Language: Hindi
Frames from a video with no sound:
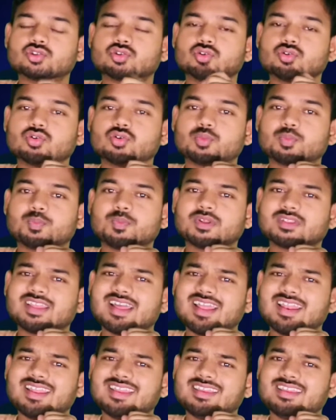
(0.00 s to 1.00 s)
तो
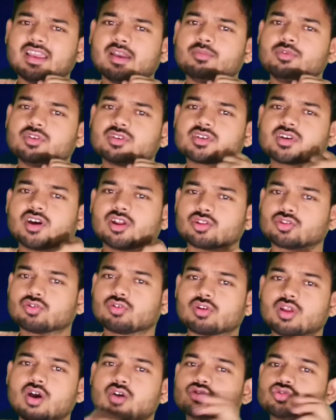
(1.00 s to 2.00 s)
पता नहीं अभी कर
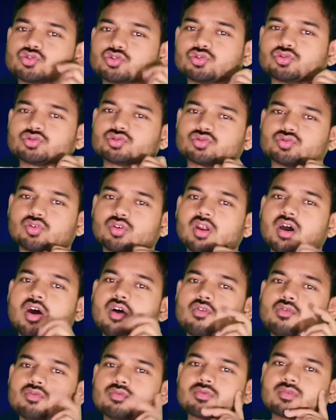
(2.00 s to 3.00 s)
तो रहा हूँ सोच तो
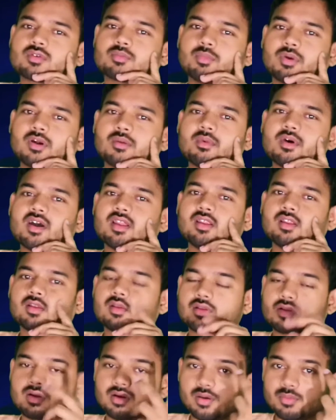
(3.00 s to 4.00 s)
रहा हूँ भगवान
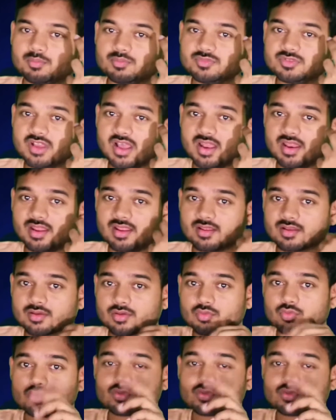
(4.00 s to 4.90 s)
कब जाने